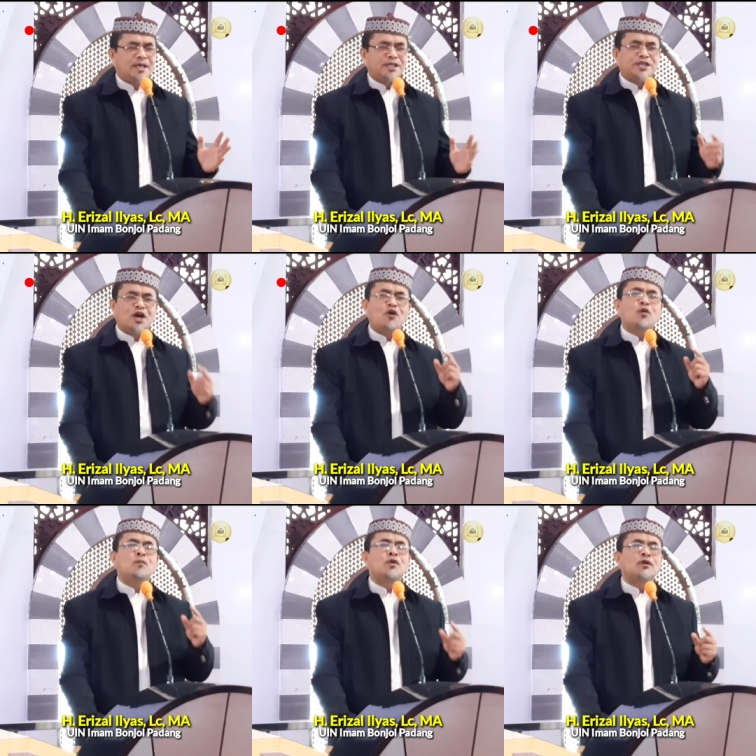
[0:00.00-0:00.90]

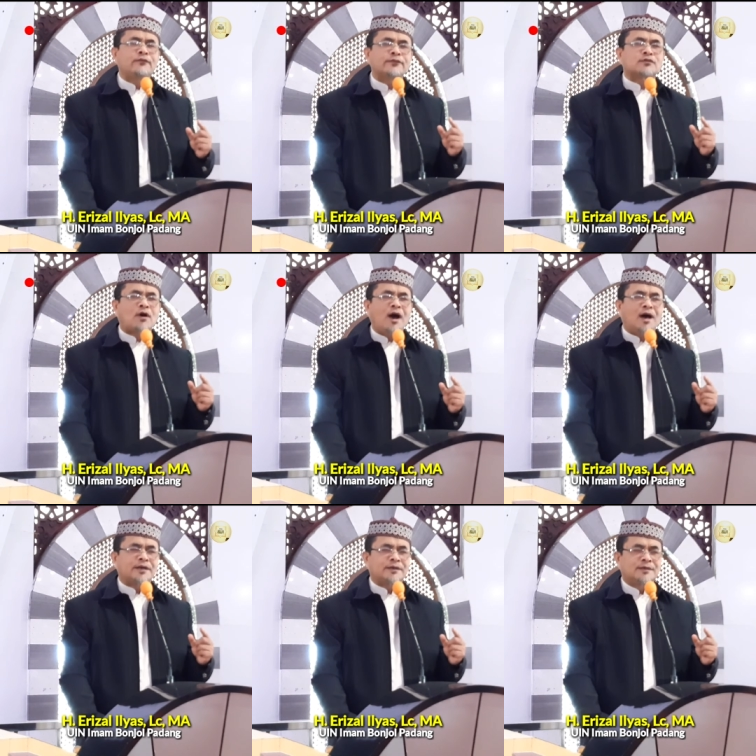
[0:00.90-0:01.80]
Yaumul
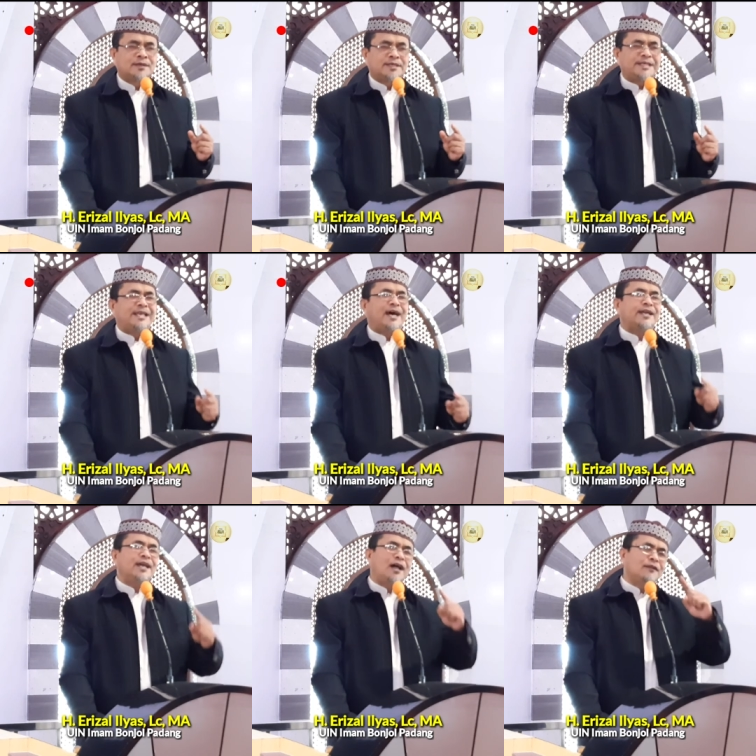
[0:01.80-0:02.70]
Furqan. Di
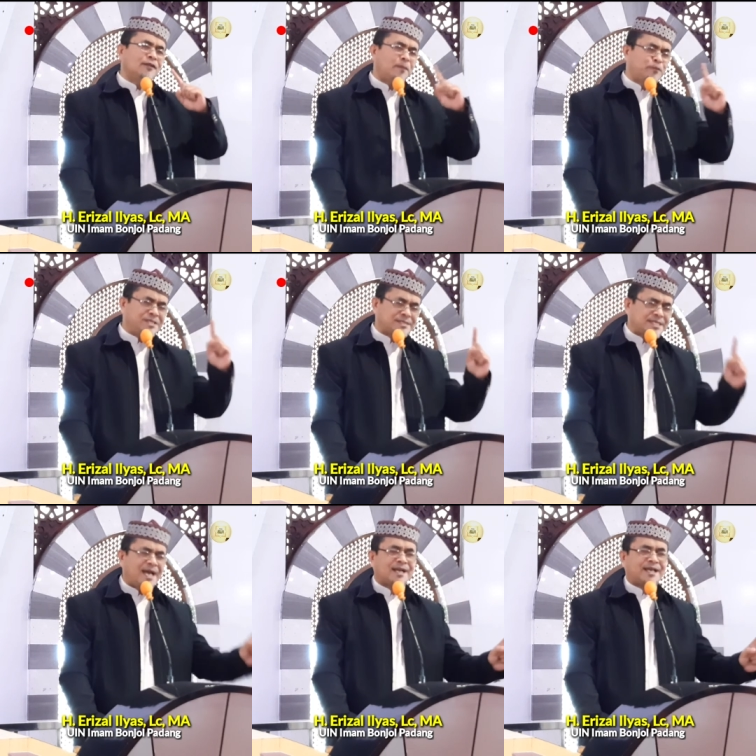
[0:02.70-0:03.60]
hari Allah
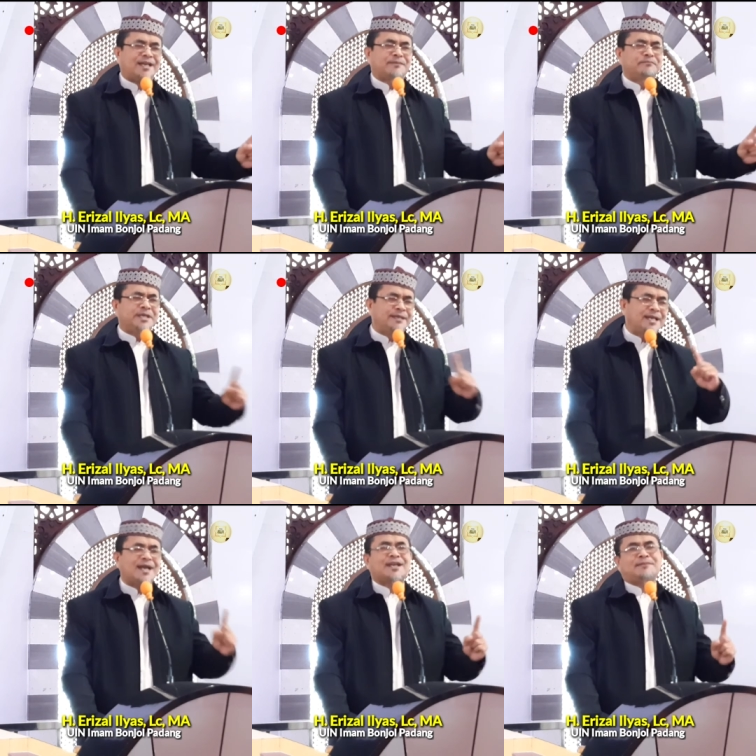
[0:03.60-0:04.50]
pisahkan,
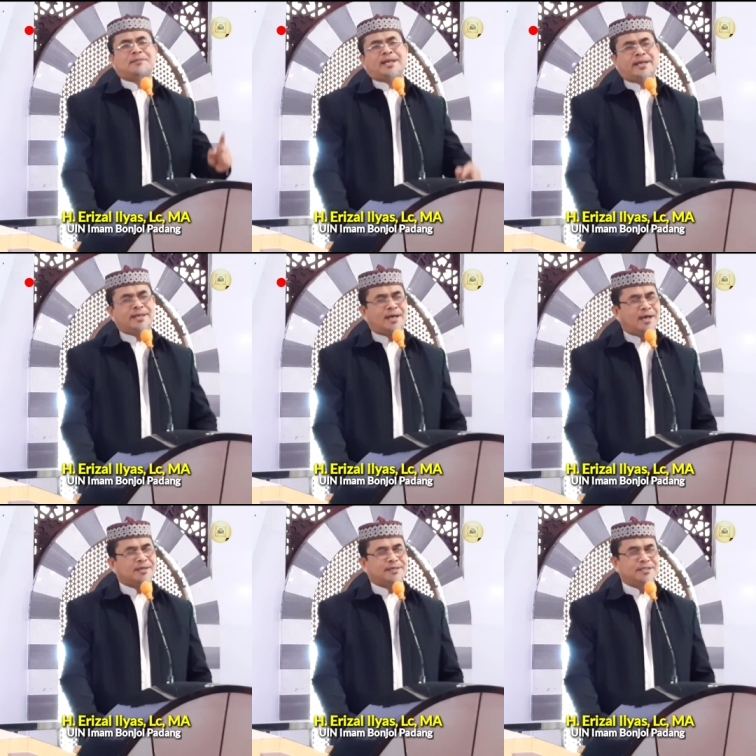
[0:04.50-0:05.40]
bedakan mana yang
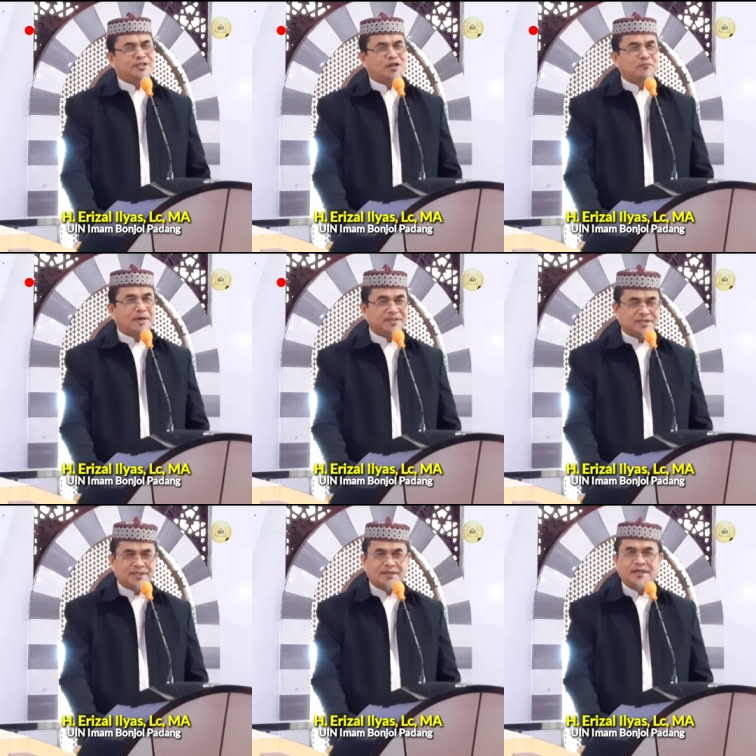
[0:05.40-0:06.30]
hak dan yang
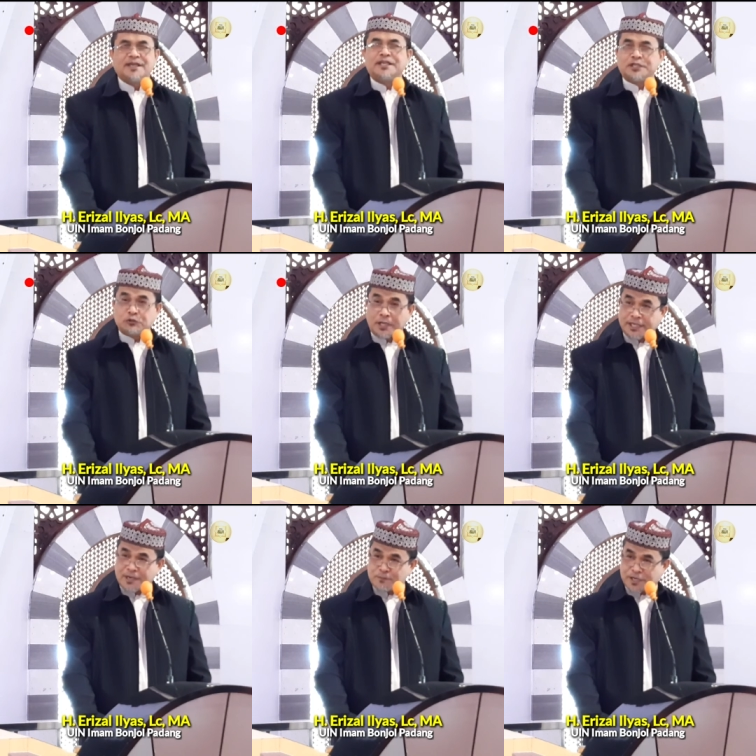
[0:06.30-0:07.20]
batil. Itu
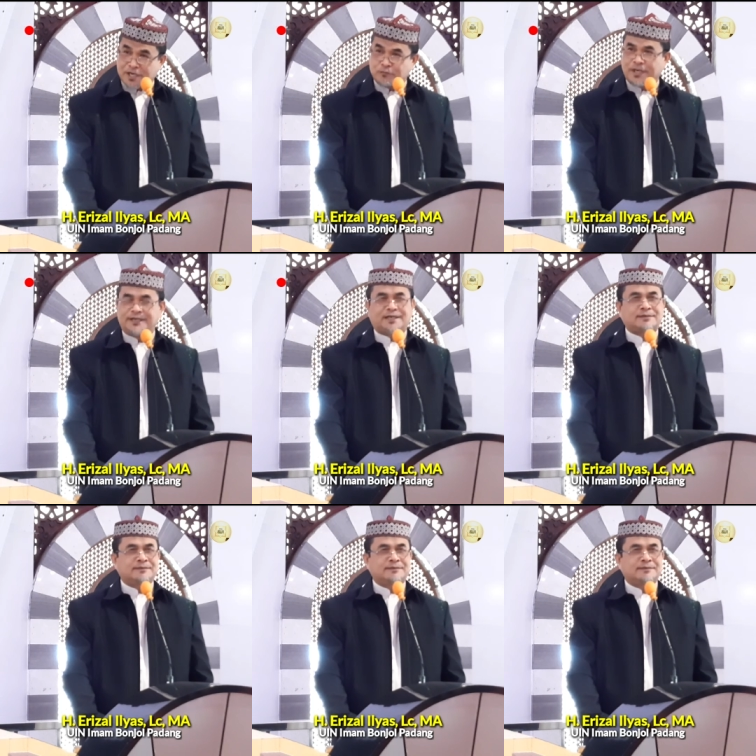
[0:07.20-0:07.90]
adalah perang Badar.